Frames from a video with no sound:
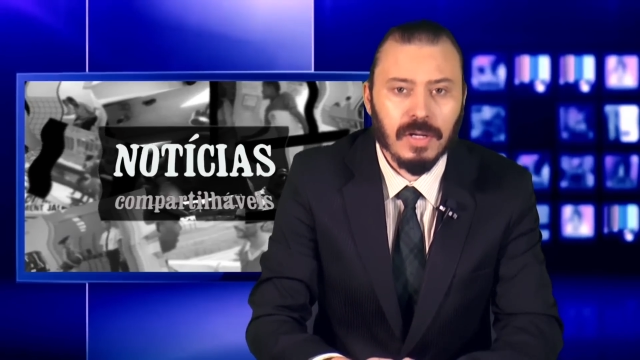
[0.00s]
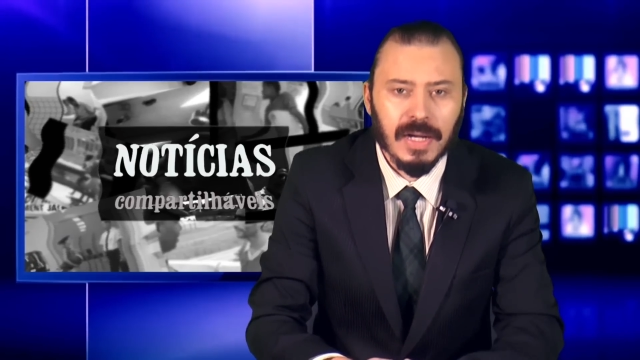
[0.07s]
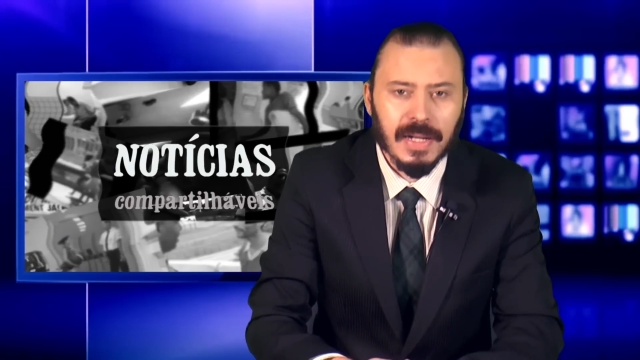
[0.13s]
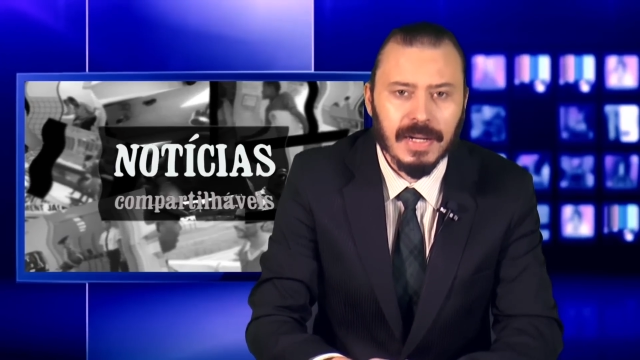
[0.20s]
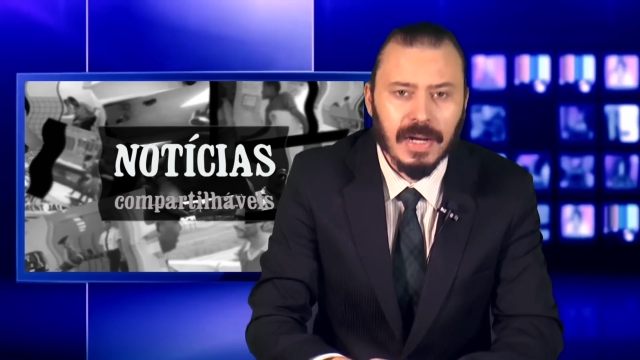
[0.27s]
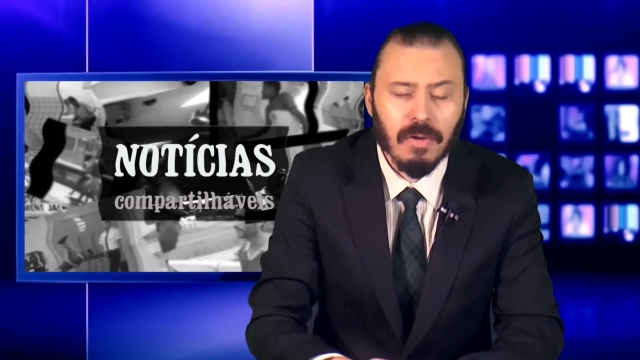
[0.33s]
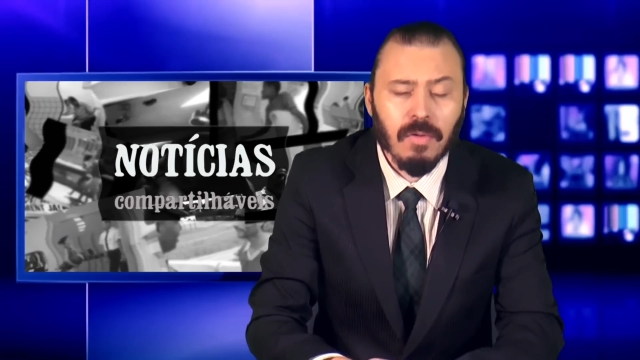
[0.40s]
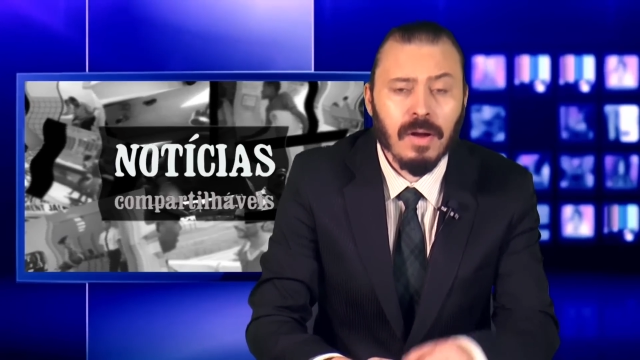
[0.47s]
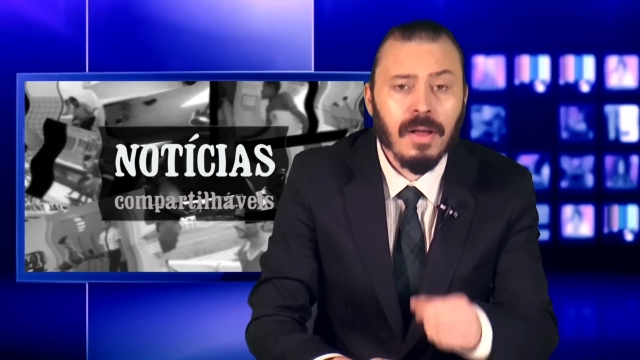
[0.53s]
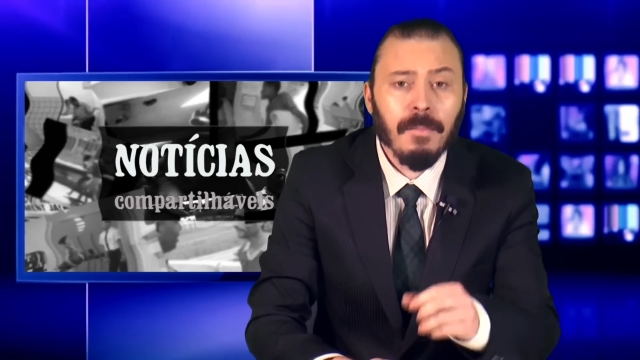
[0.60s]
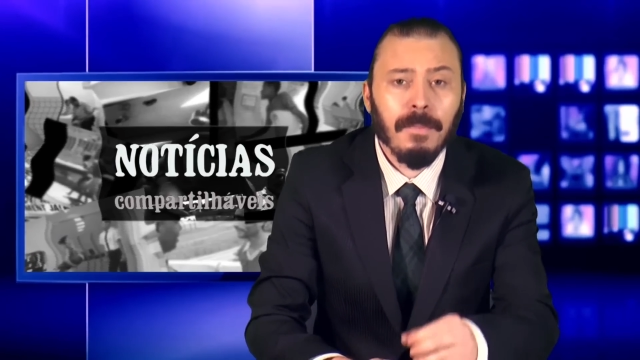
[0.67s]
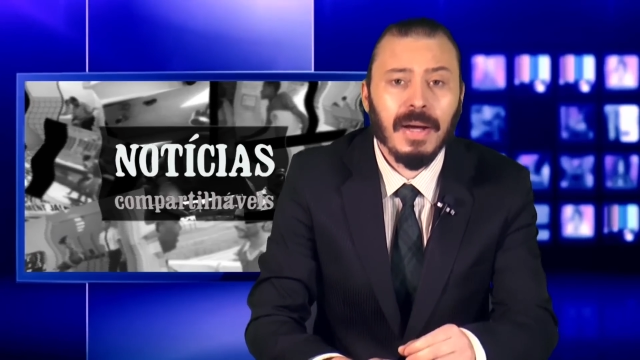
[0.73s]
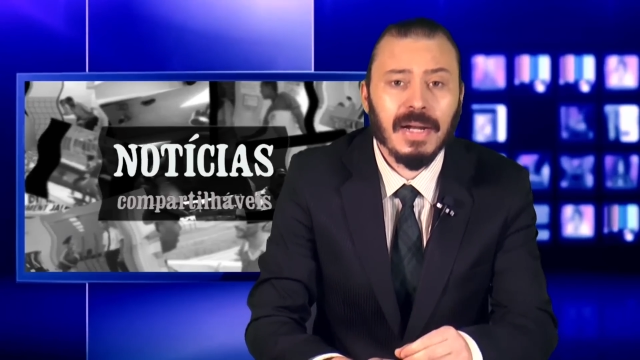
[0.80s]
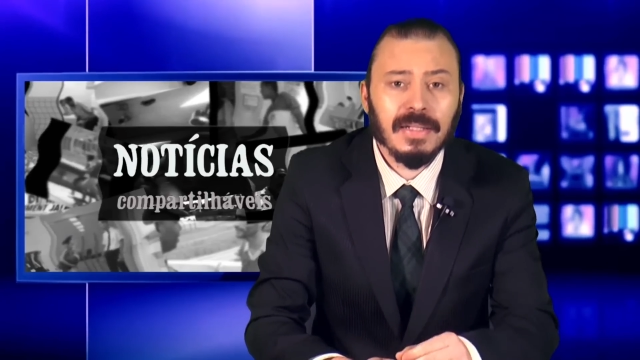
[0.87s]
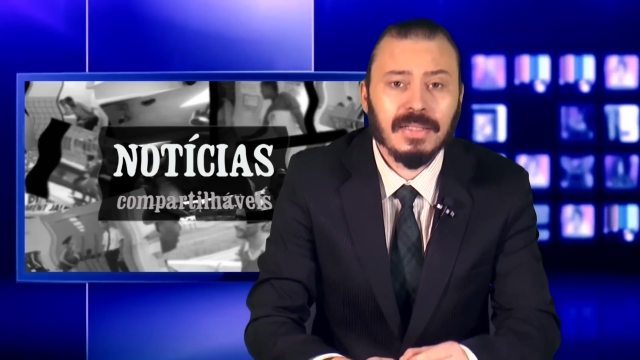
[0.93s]
canal
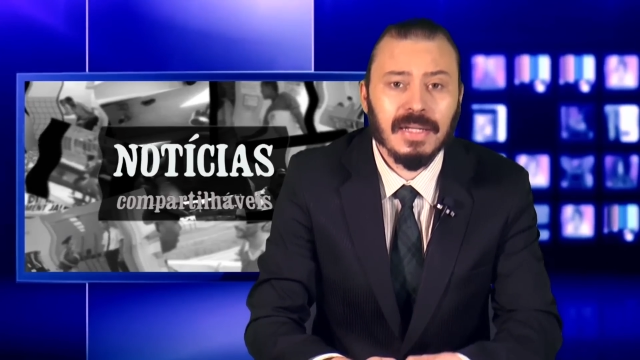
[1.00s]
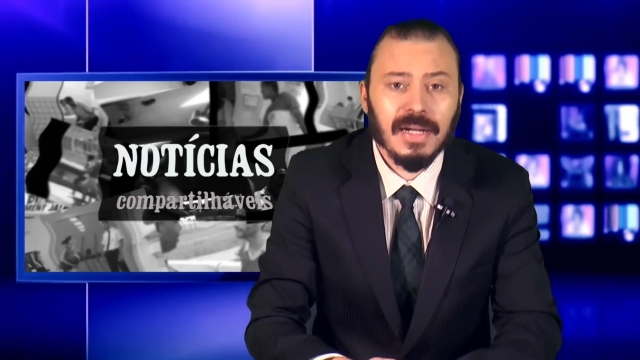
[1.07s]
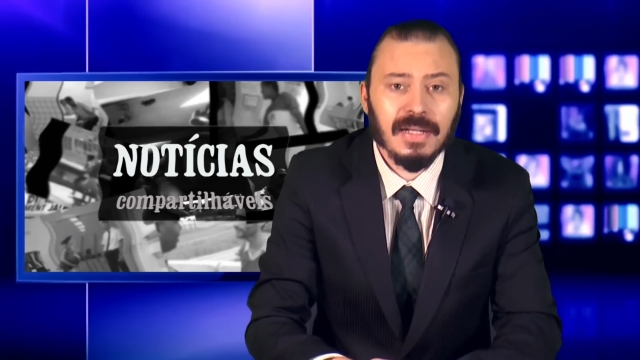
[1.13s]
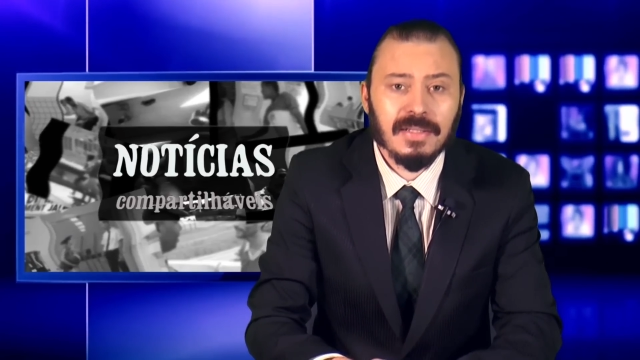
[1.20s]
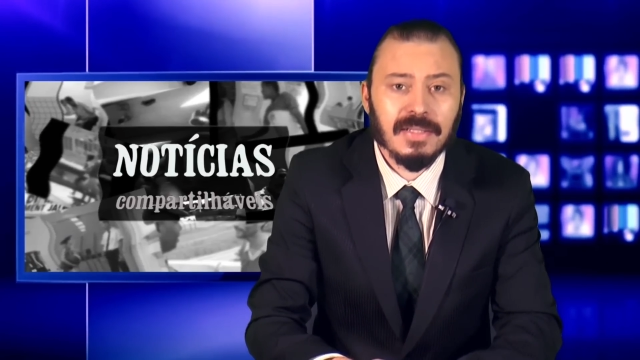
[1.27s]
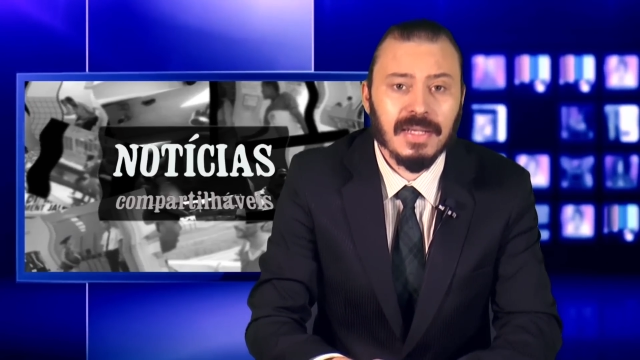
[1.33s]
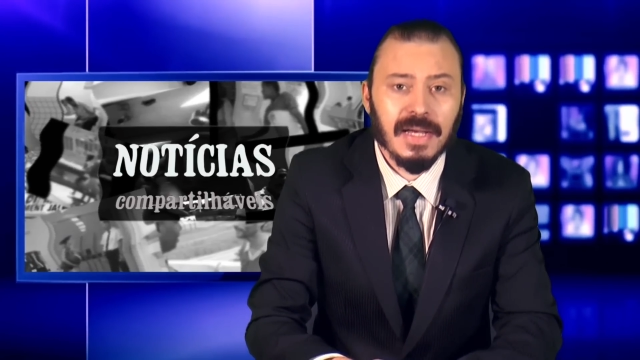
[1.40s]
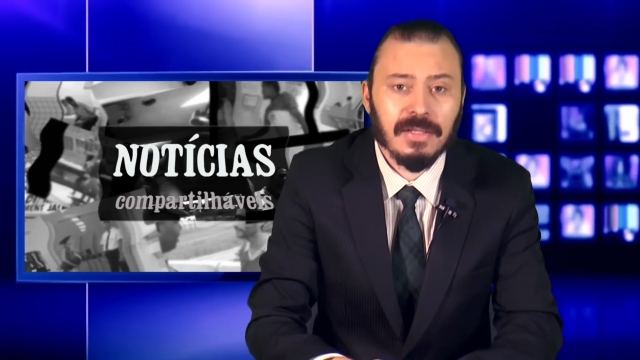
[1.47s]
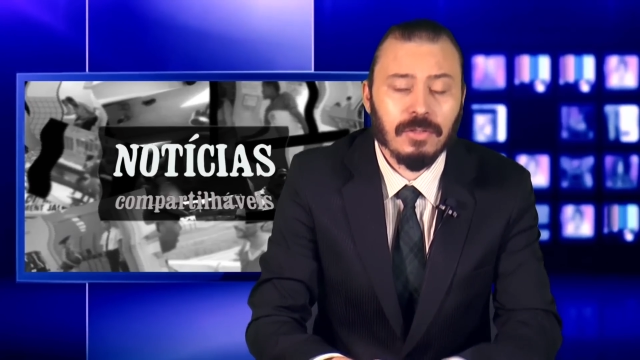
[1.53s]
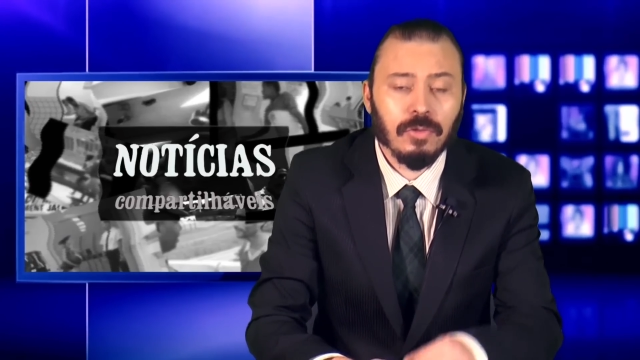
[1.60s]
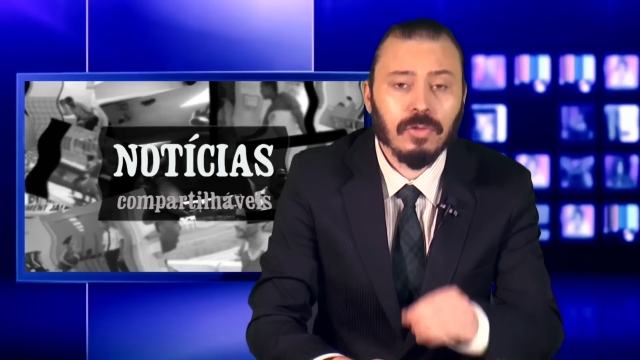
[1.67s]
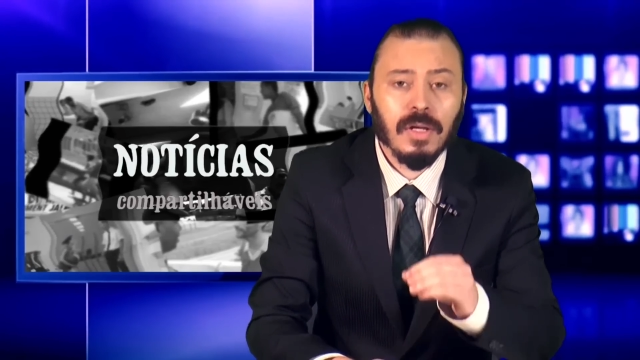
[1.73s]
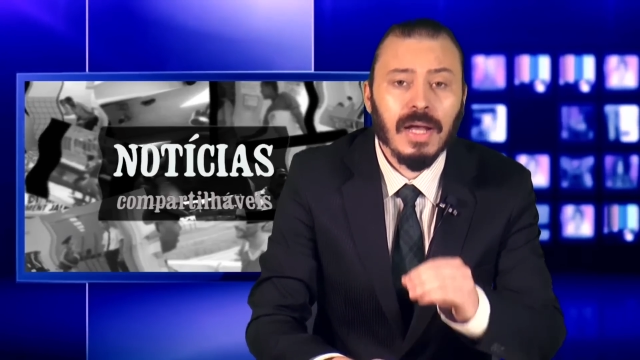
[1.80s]
para ter acesso